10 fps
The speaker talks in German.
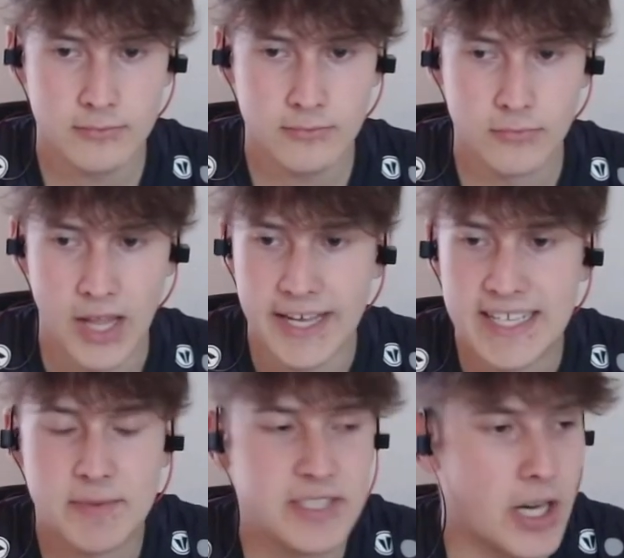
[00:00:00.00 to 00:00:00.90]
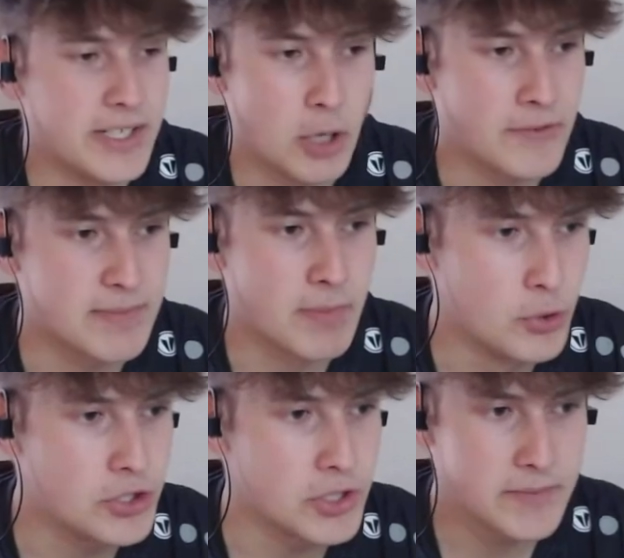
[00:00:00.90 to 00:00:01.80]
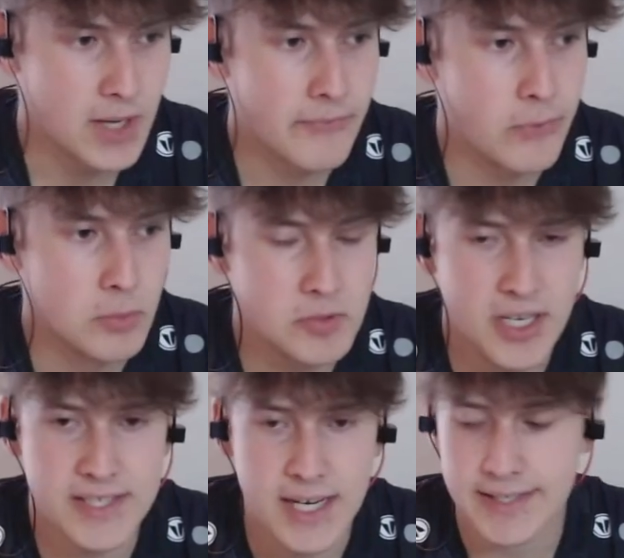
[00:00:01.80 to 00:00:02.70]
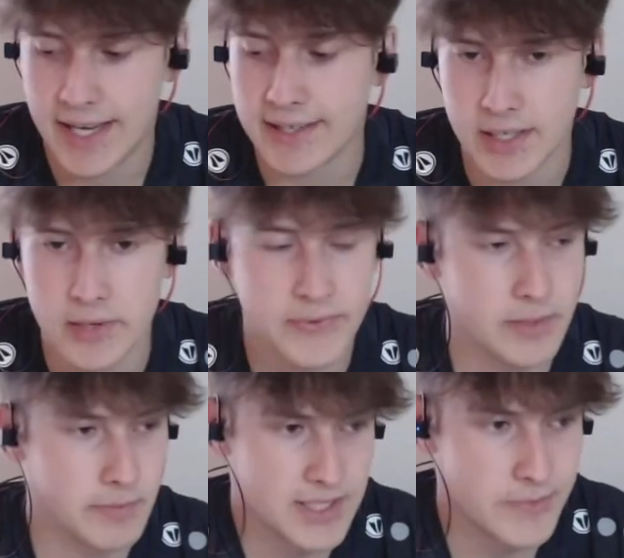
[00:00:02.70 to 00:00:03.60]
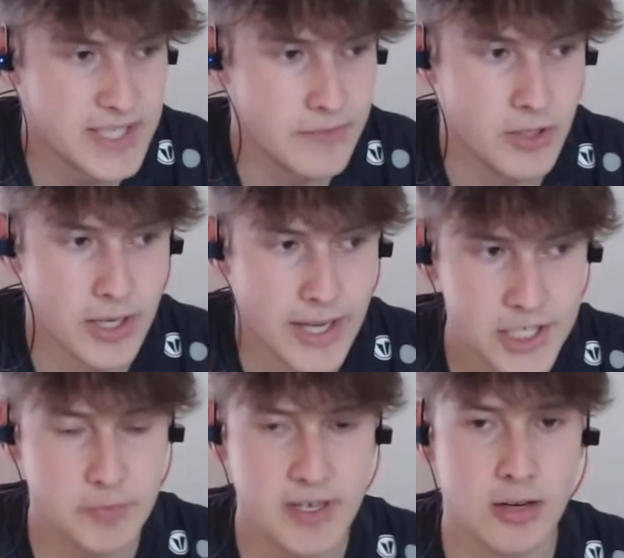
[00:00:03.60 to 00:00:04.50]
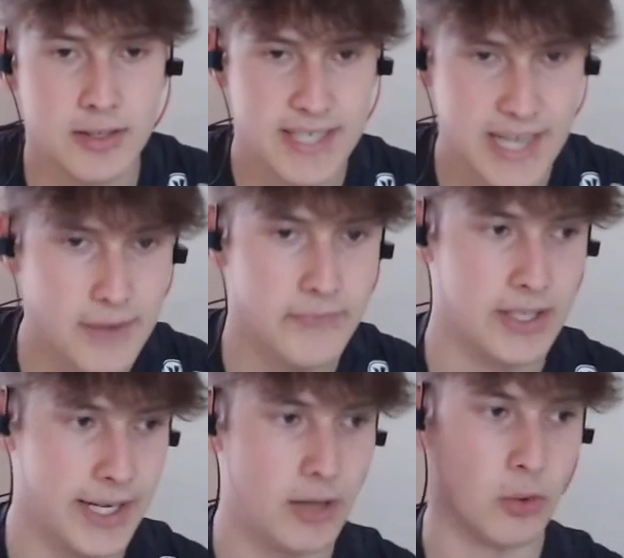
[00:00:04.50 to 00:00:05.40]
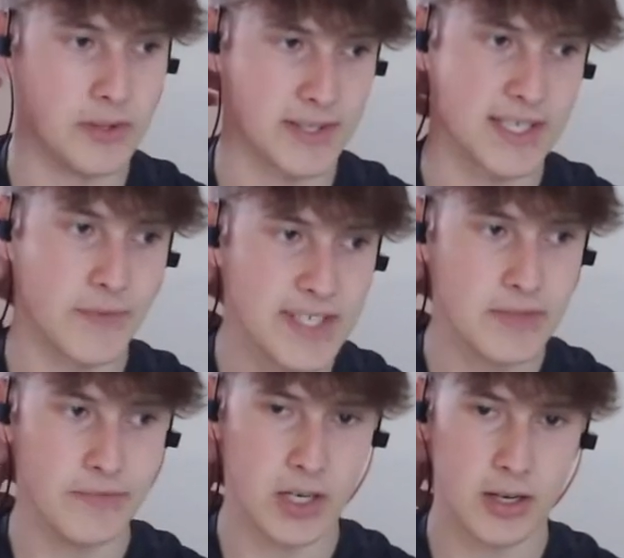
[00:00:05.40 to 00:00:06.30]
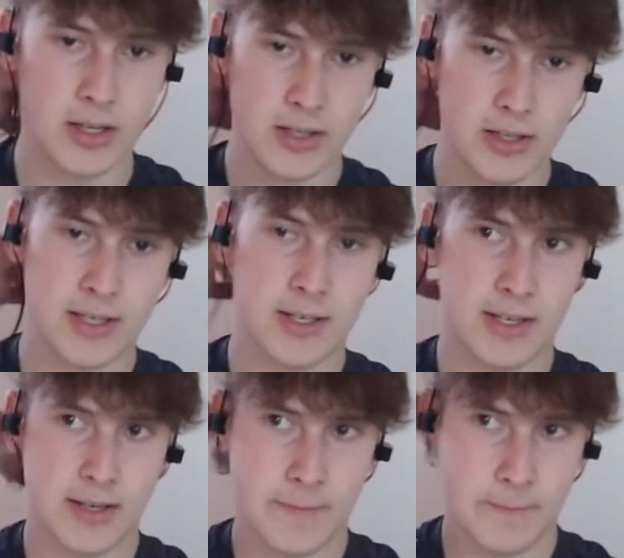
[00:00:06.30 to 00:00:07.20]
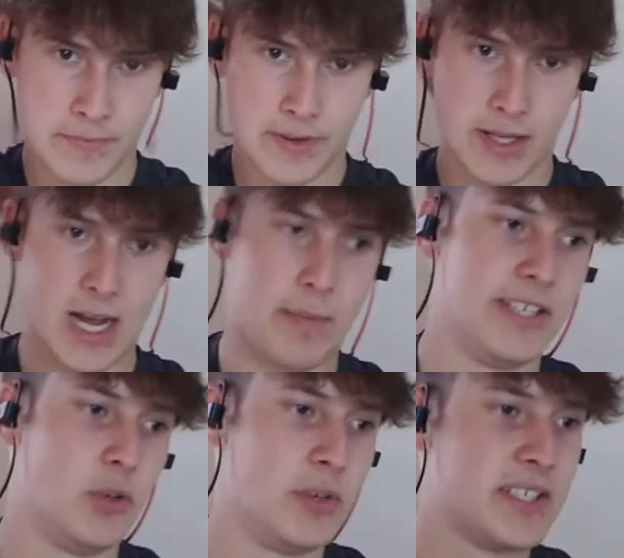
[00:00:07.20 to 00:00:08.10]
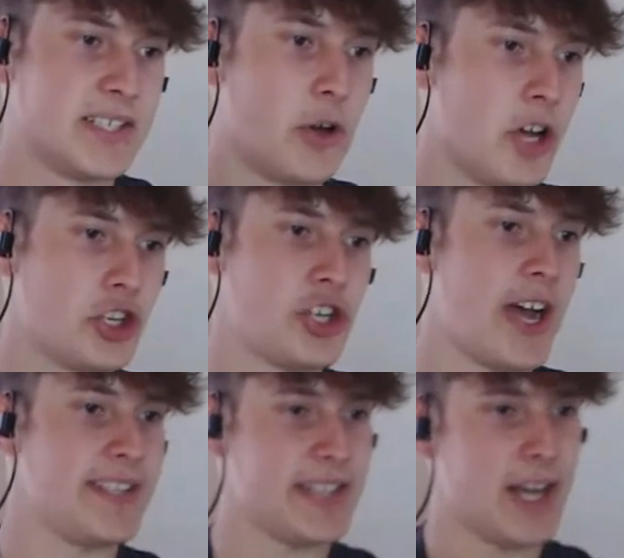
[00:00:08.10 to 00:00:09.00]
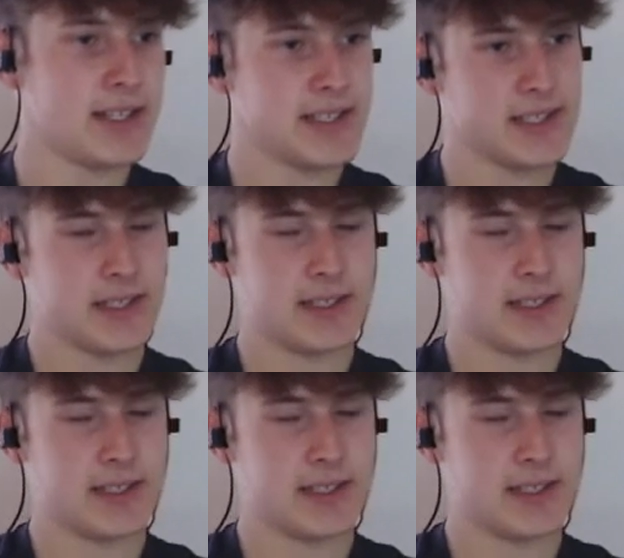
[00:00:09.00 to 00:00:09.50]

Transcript: Und da regt es mich gar nicht auf, dass Mamouche ist. Wir haben vor dem Spiel gesagt, er trifft. Das wissen wir. Ex-Spieler treffen gegen uns. Das wissen wir. Aber Jungs, ist euer Scheiß ernst?